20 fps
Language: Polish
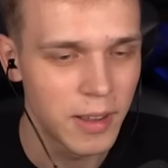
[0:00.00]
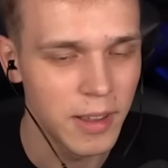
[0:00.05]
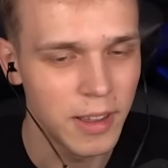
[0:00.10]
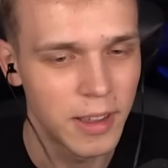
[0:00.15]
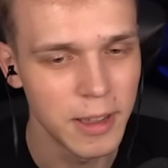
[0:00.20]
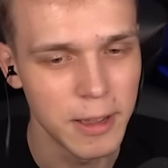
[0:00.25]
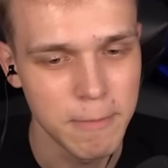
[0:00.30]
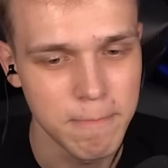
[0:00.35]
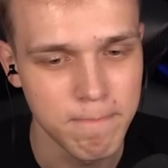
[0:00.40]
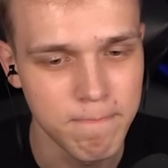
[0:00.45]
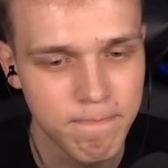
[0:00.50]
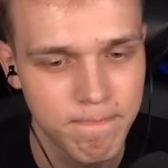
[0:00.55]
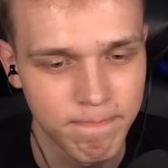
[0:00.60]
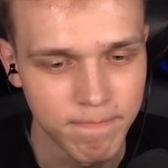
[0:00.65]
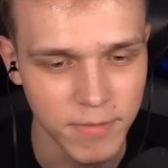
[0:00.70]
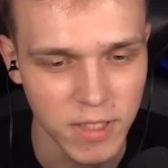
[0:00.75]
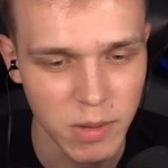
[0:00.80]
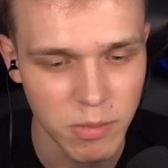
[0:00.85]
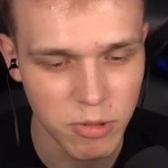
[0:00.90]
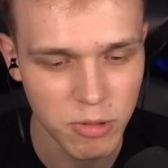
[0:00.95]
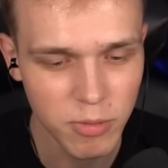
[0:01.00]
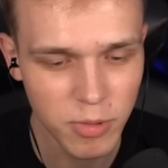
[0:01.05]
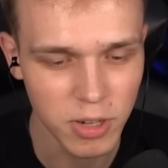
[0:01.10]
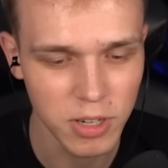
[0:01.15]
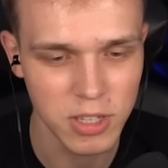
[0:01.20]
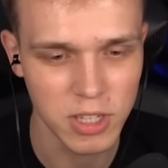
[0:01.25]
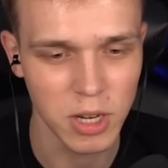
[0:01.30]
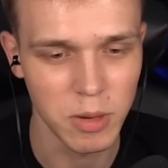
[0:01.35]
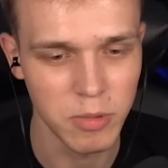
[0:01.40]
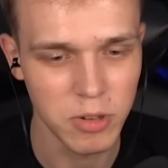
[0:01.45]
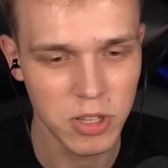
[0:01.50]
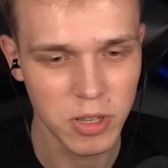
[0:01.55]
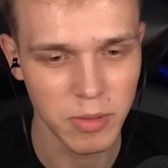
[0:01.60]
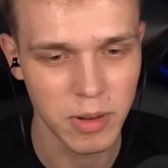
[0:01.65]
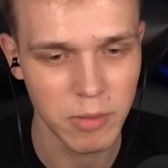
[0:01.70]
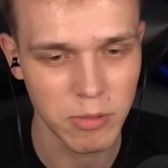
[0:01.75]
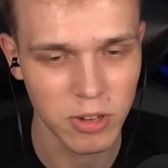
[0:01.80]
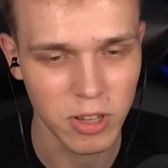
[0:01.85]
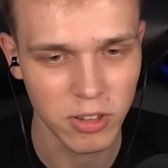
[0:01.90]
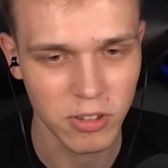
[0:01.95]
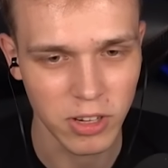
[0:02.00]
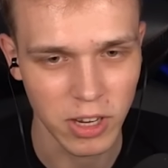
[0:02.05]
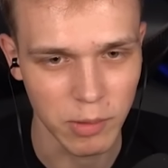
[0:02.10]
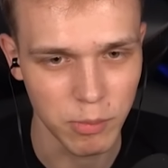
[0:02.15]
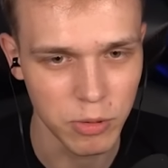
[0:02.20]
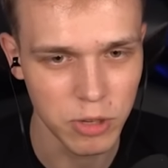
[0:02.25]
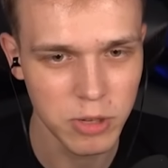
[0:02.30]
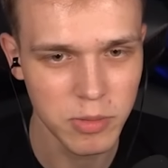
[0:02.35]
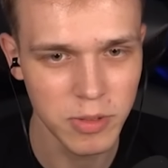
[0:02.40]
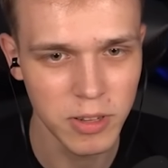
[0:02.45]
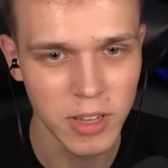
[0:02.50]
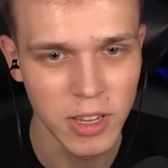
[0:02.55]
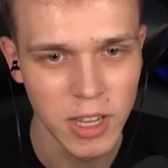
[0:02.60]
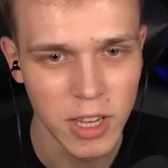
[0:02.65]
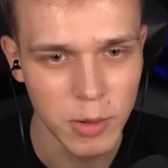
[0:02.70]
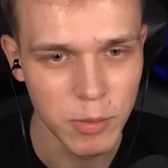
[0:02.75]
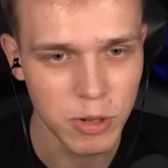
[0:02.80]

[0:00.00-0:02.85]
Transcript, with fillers: em, hmm, co byśmy mogli zrobić tobie, na przykład, czekaj, pójdźmy,